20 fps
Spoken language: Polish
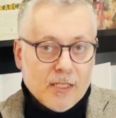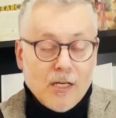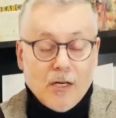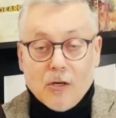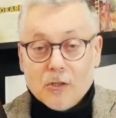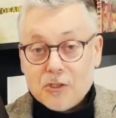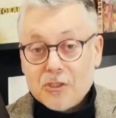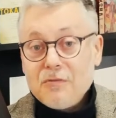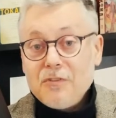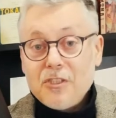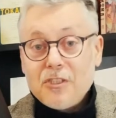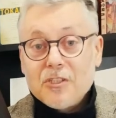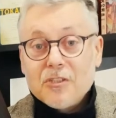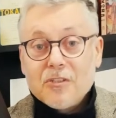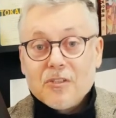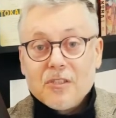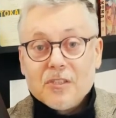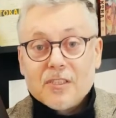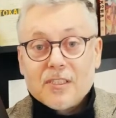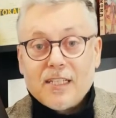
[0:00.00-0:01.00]
Oczywiście do
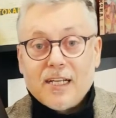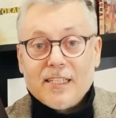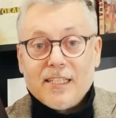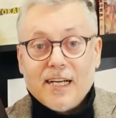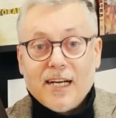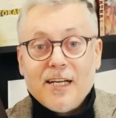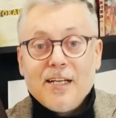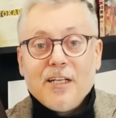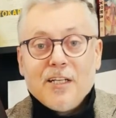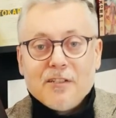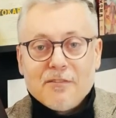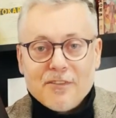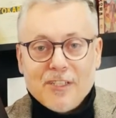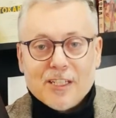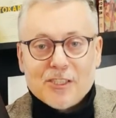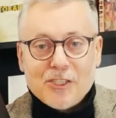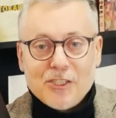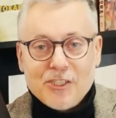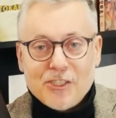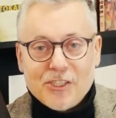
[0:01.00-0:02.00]
dostania w
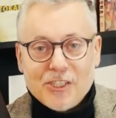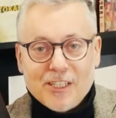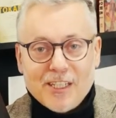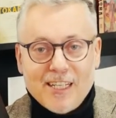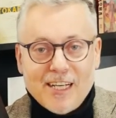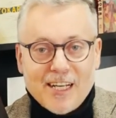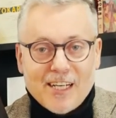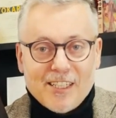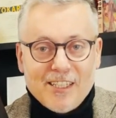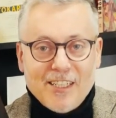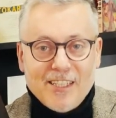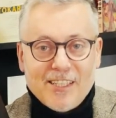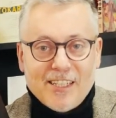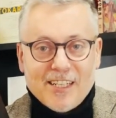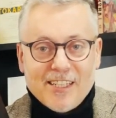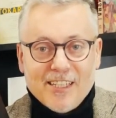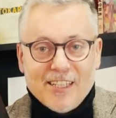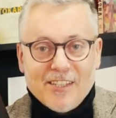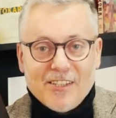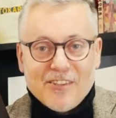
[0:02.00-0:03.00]
naszej księgarni
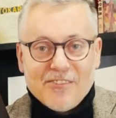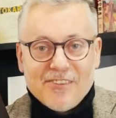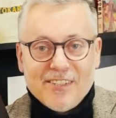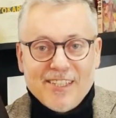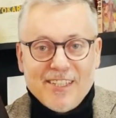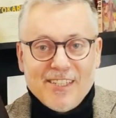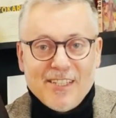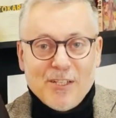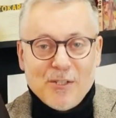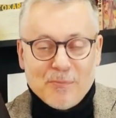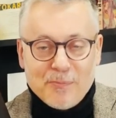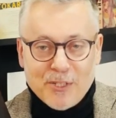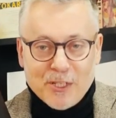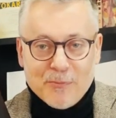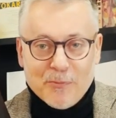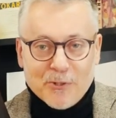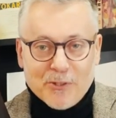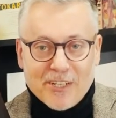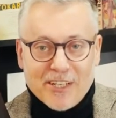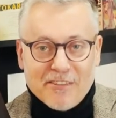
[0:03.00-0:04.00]
internetowej Big
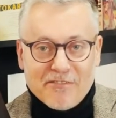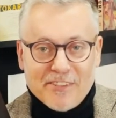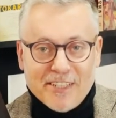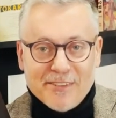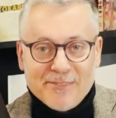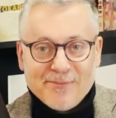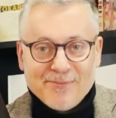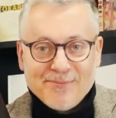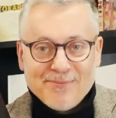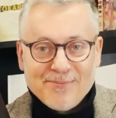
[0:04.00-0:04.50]
Book Cafe.